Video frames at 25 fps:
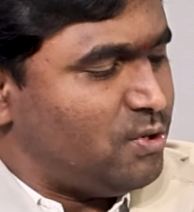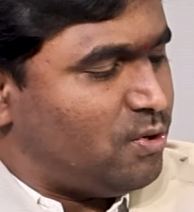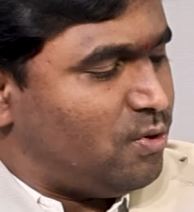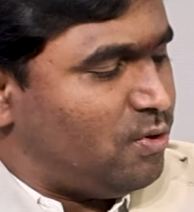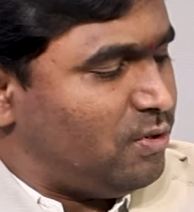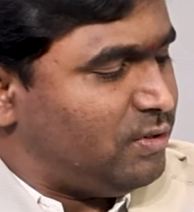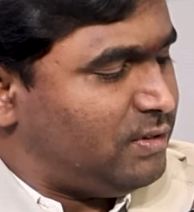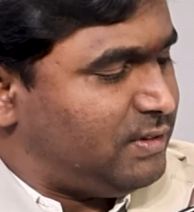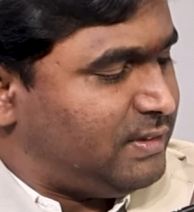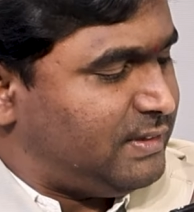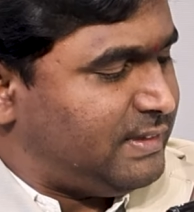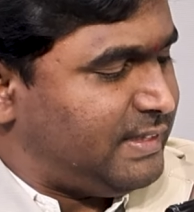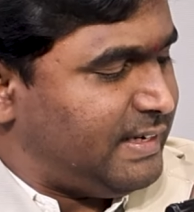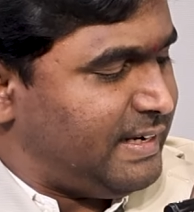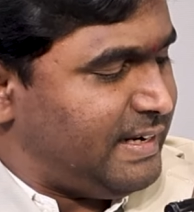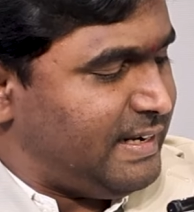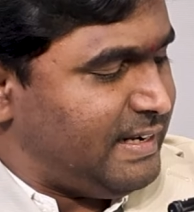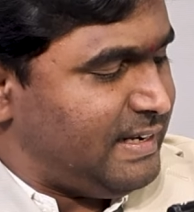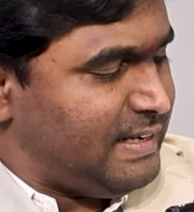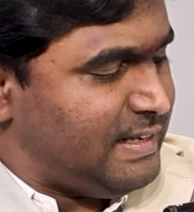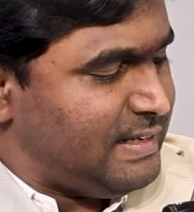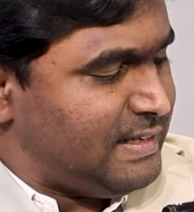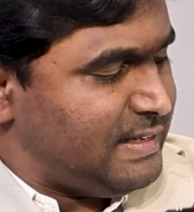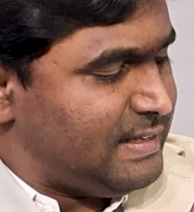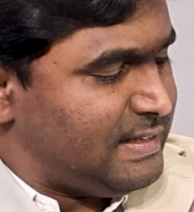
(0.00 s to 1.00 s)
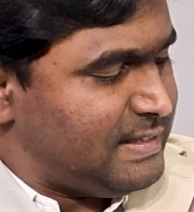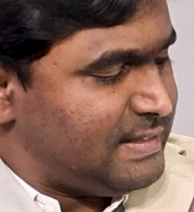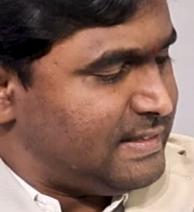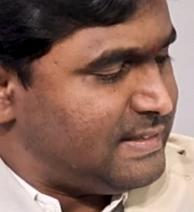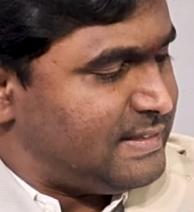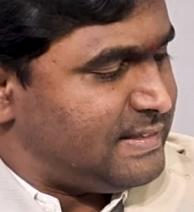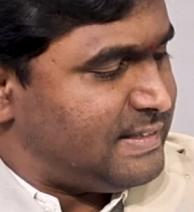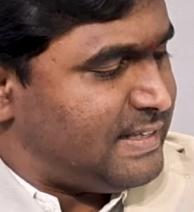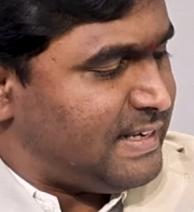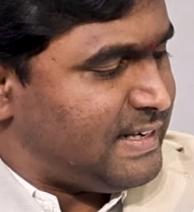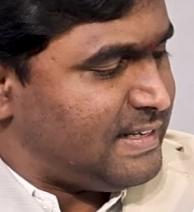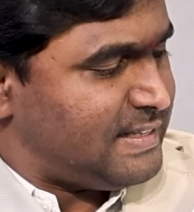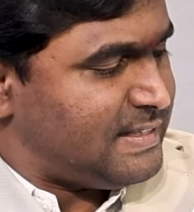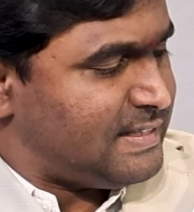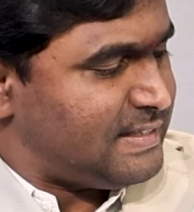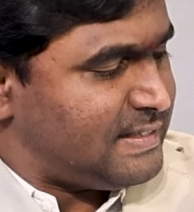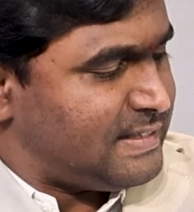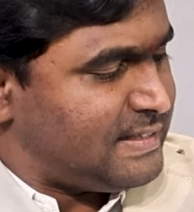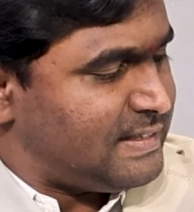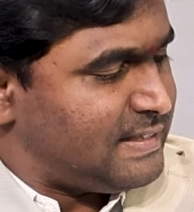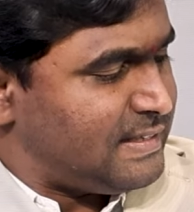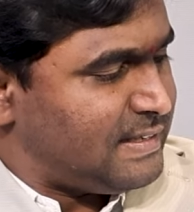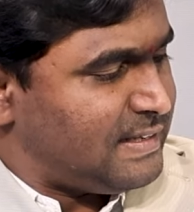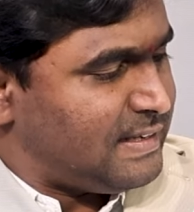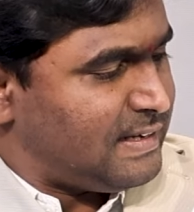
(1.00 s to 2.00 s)
సో త్రీ సిక్స్
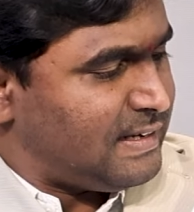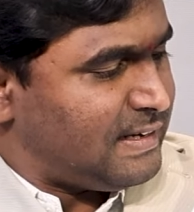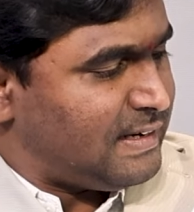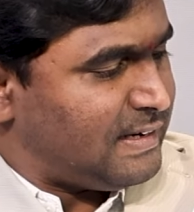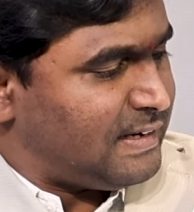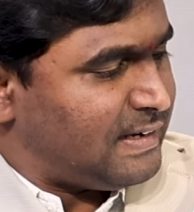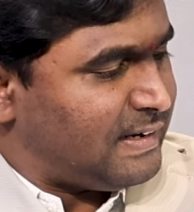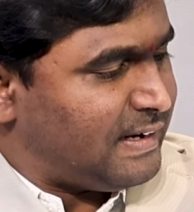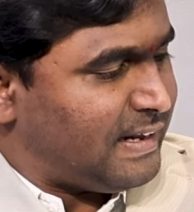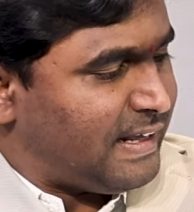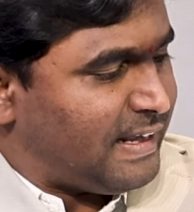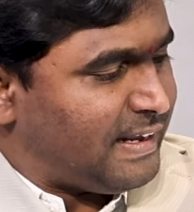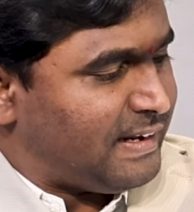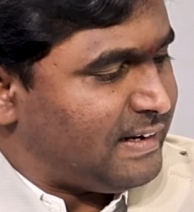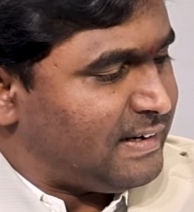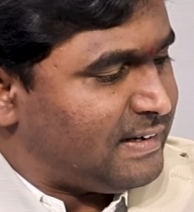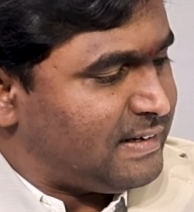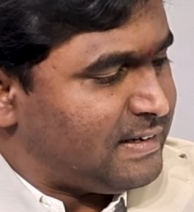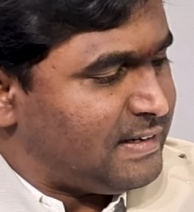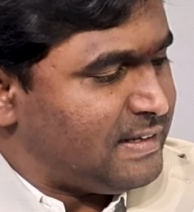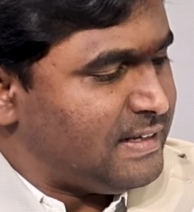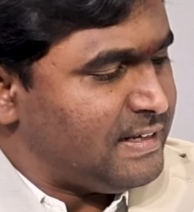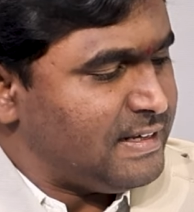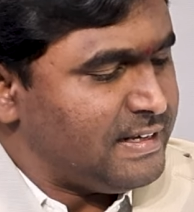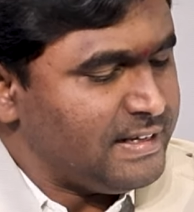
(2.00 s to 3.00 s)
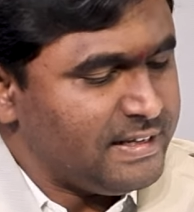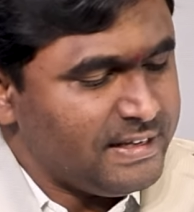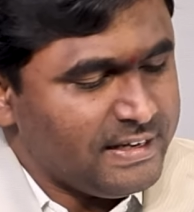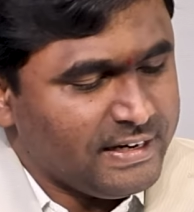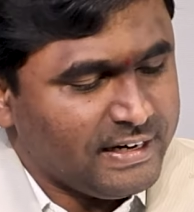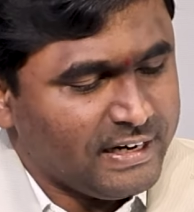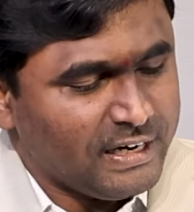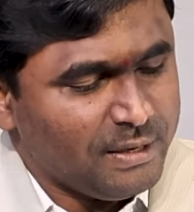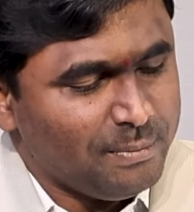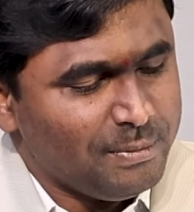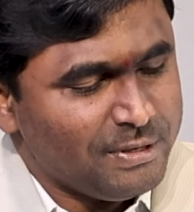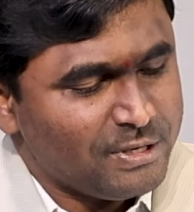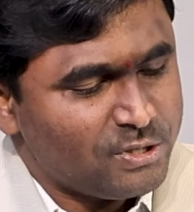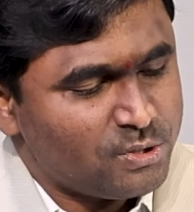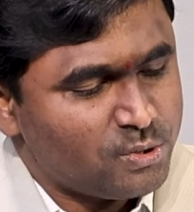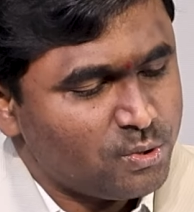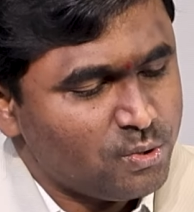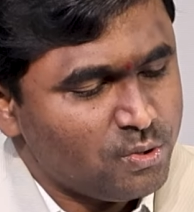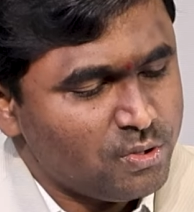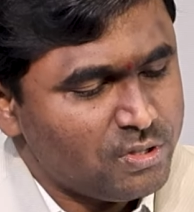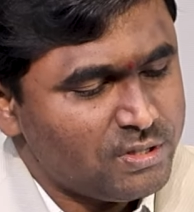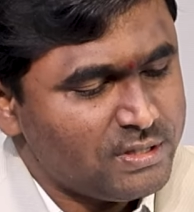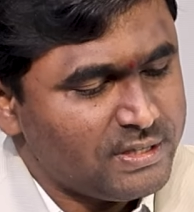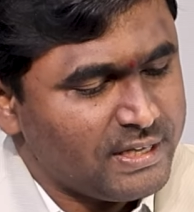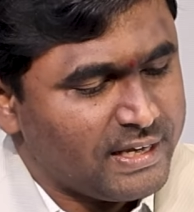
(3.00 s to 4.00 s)
నైన్ ఇక్కడ మీరు
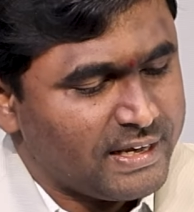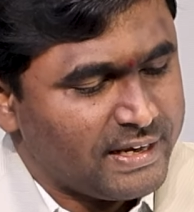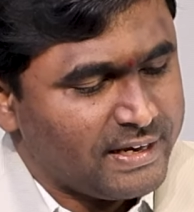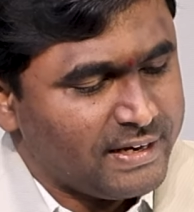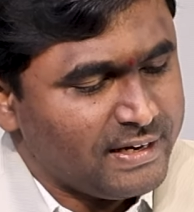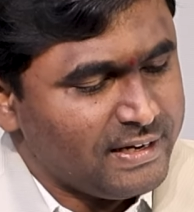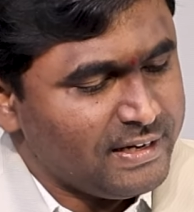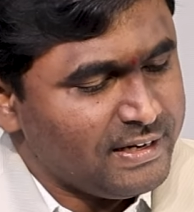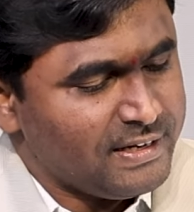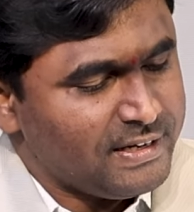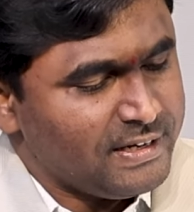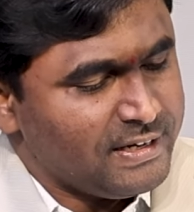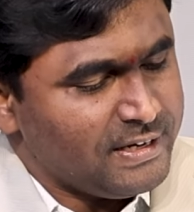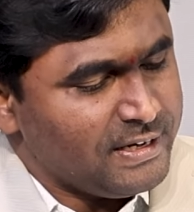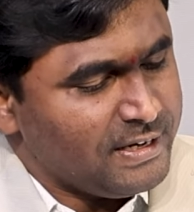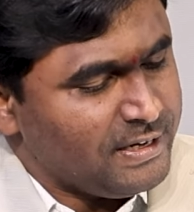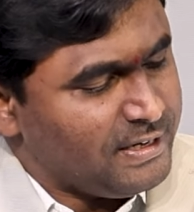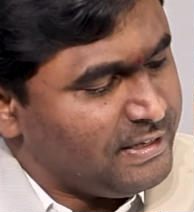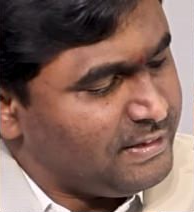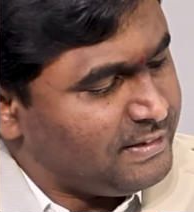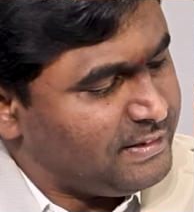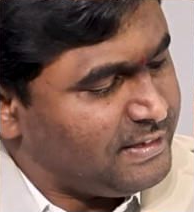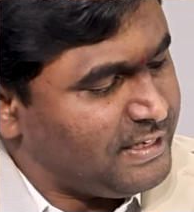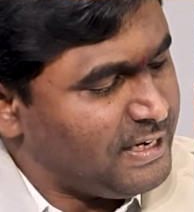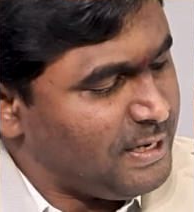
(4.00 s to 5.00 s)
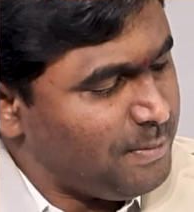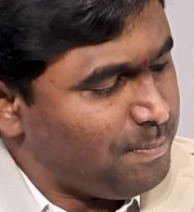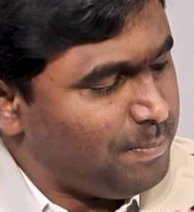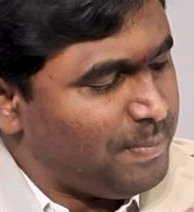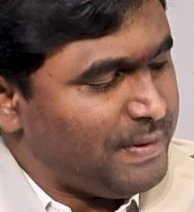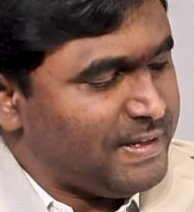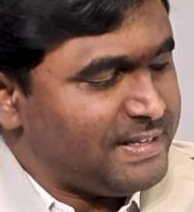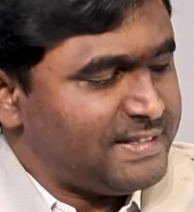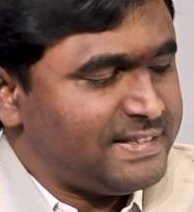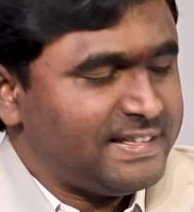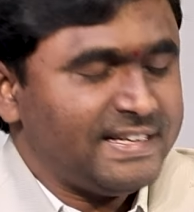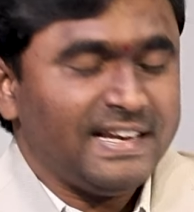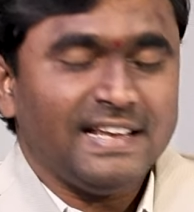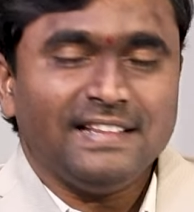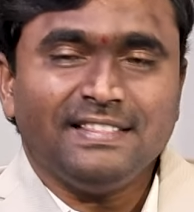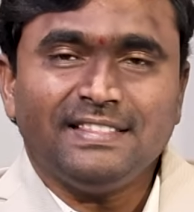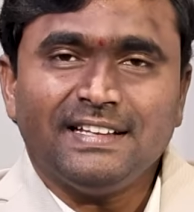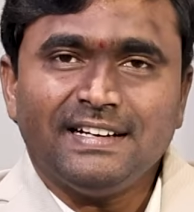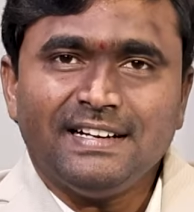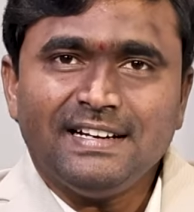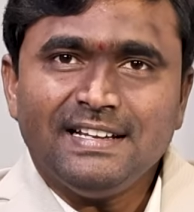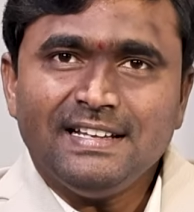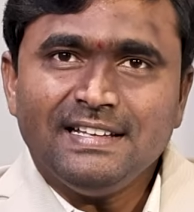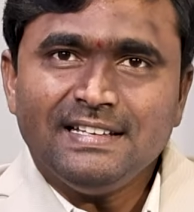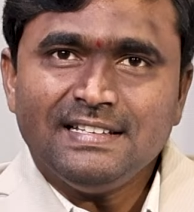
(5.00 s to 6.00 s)
చూస్తే త్రీ ప్లస్ త్రీ
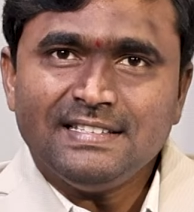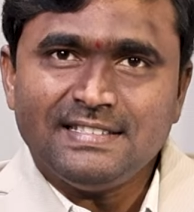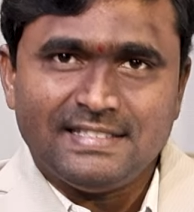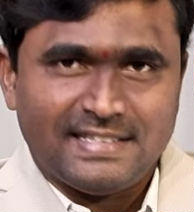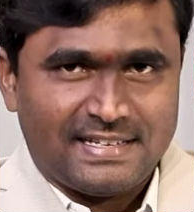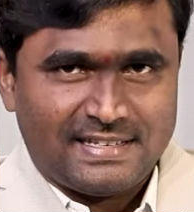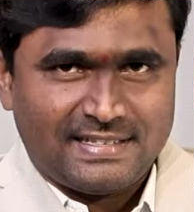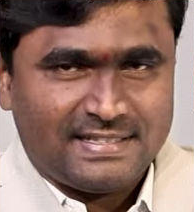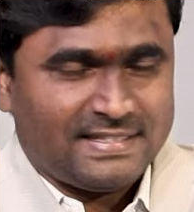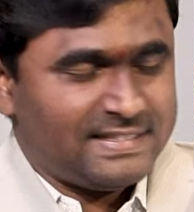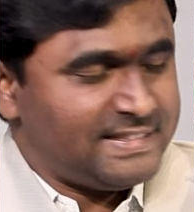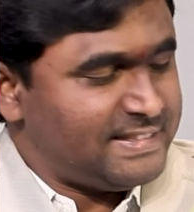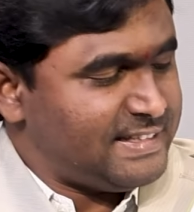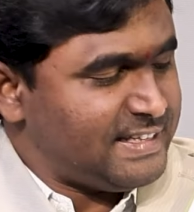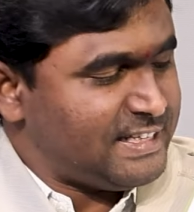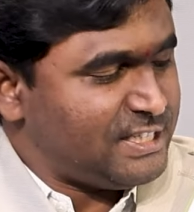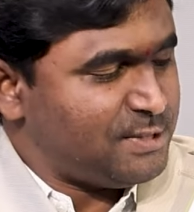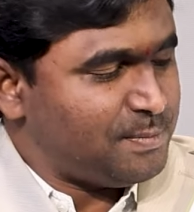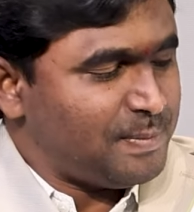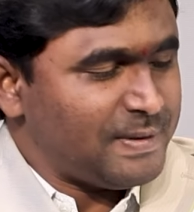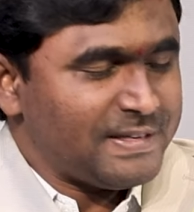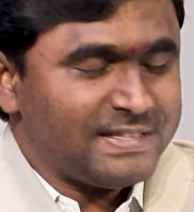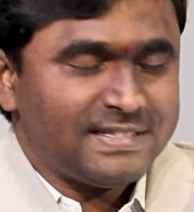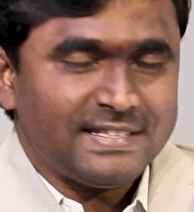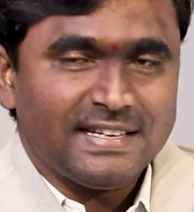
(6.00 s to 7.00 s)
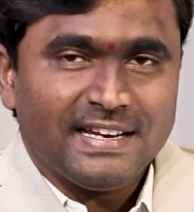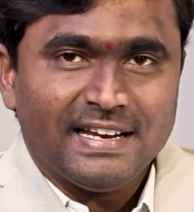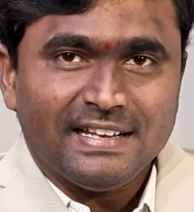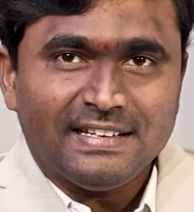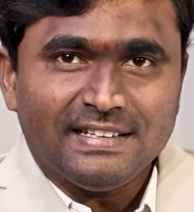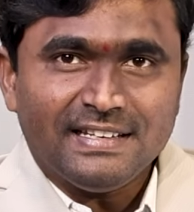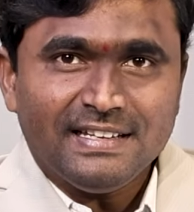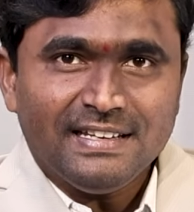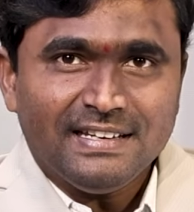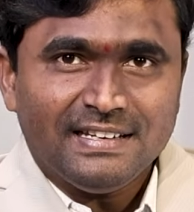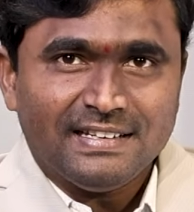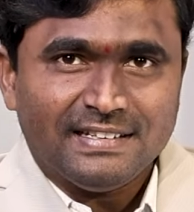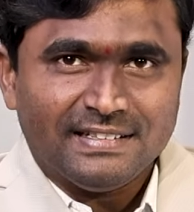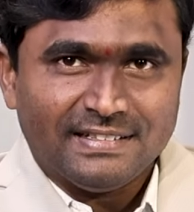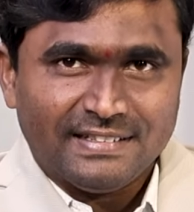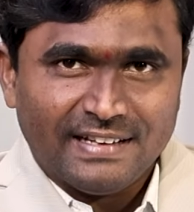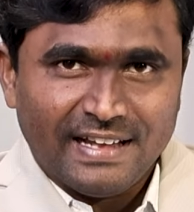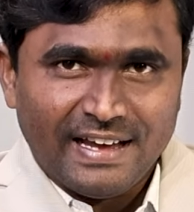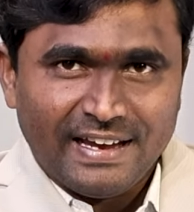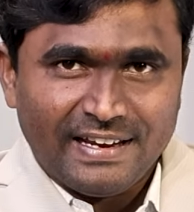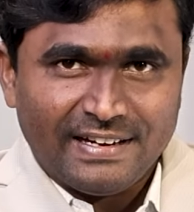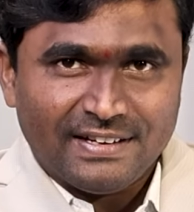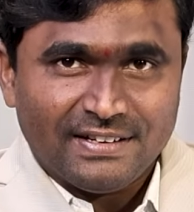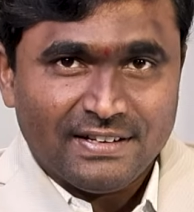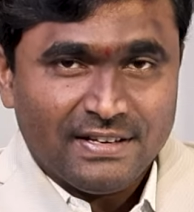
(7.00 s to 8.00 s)
ఎంతండి సిక్స్ సిక్స్ ప్లస్ త్రీ ఏంటి
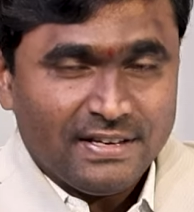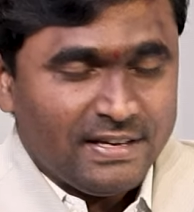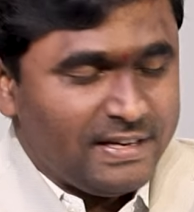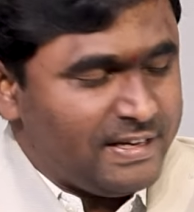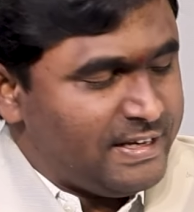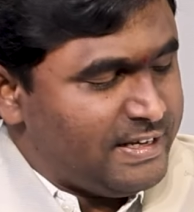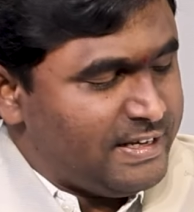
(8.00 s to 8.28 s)
నైన్